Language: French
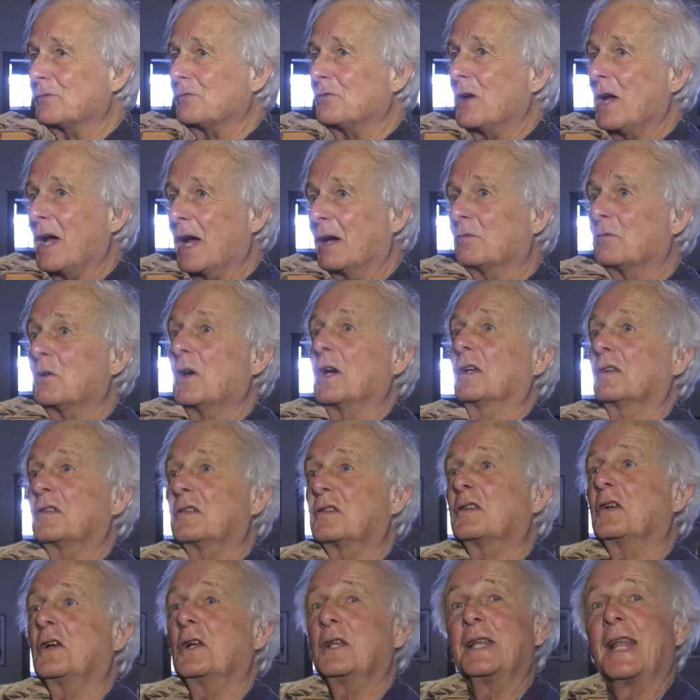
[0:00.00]
je veux avoir
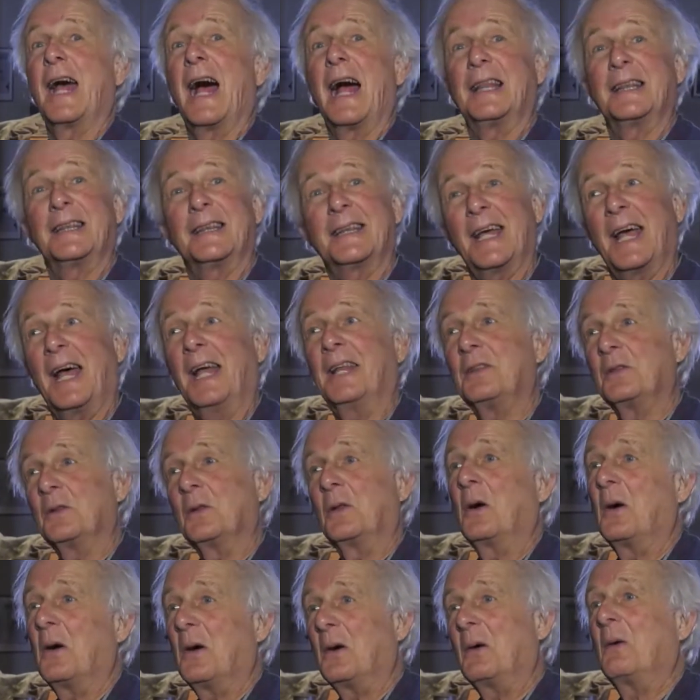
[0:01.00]
ça dans le temps de
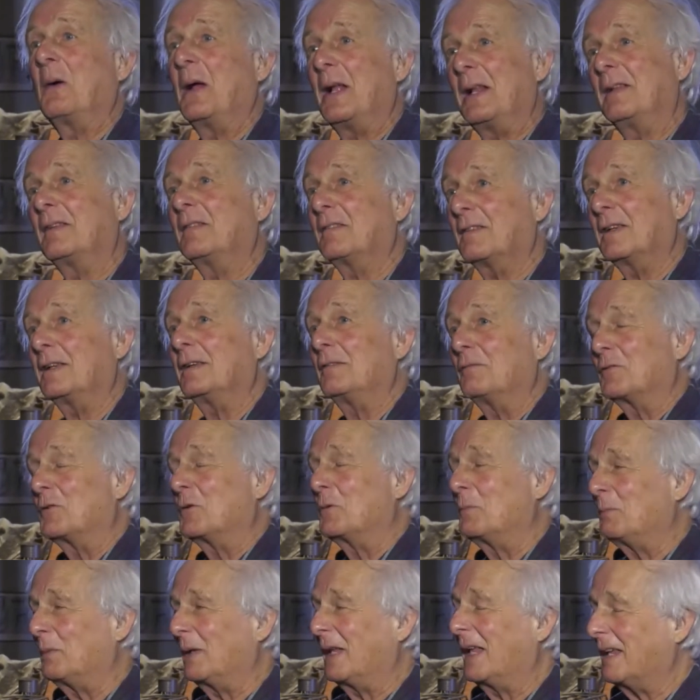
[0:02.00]
Noël, s'il
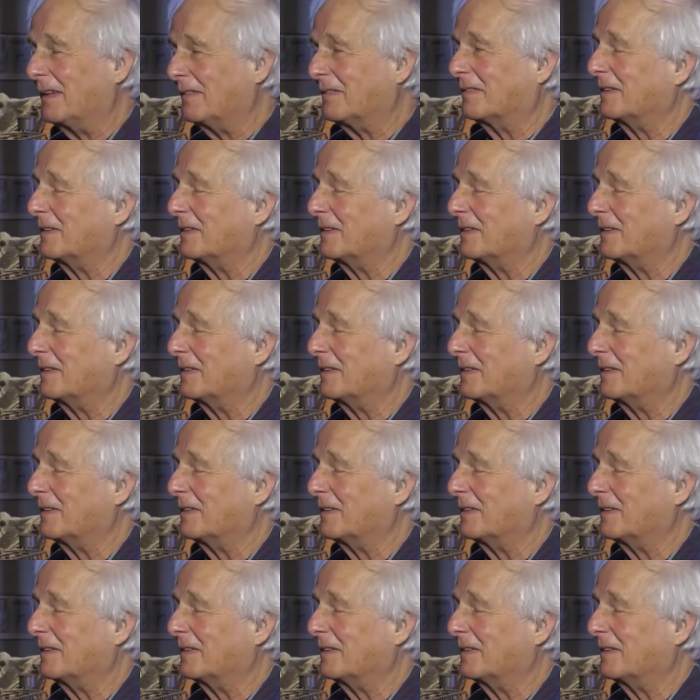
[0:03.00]
vous plaît,